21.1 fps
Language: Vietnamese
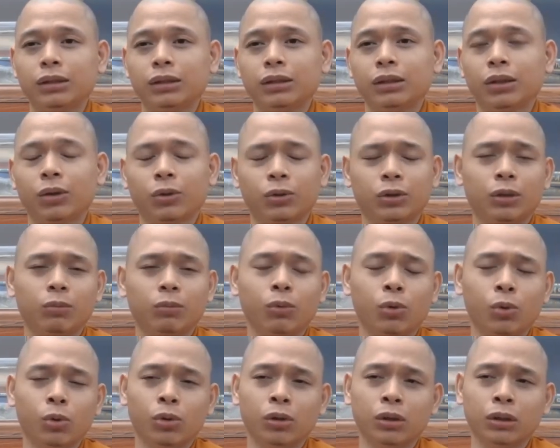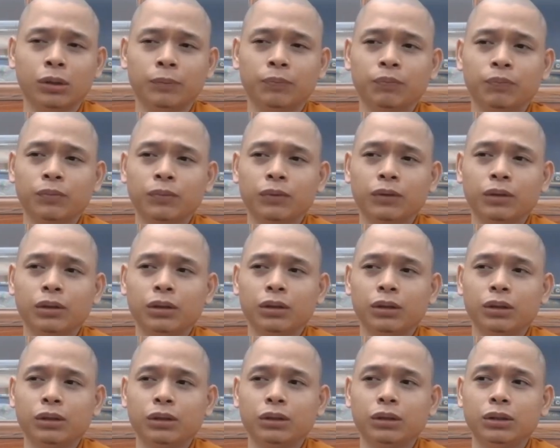nói nó buồn
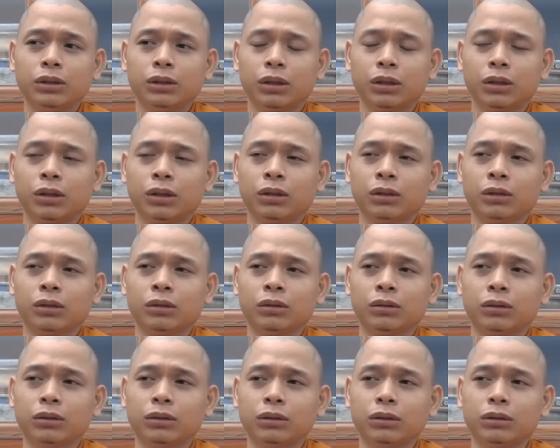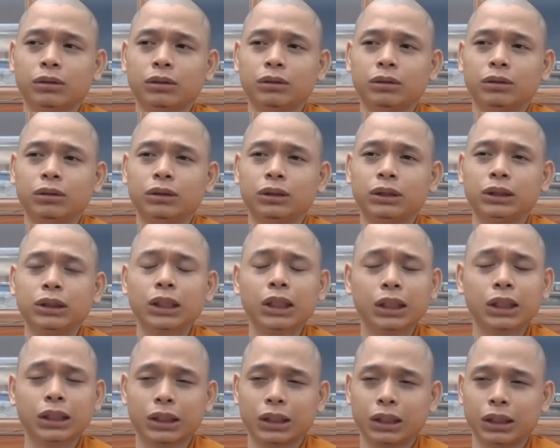chứ còn rất
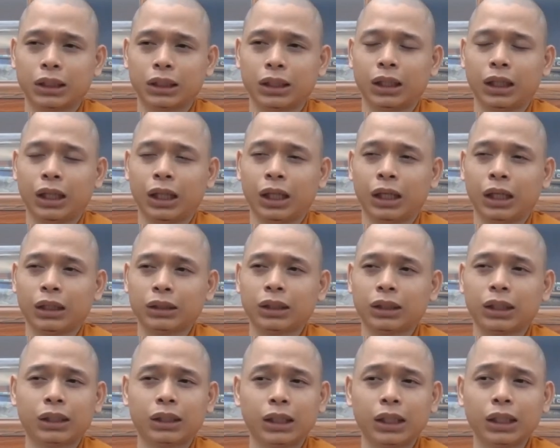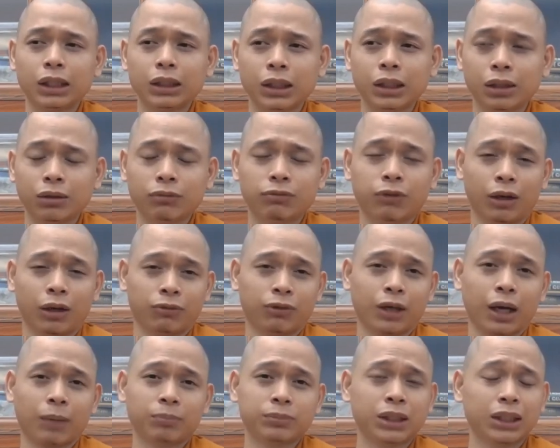là cái kiến thức phật
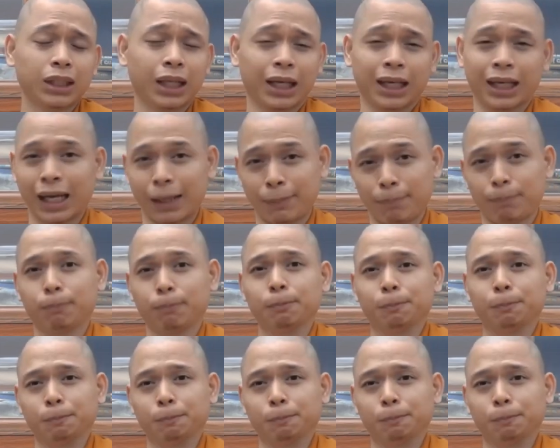pháp rất là kém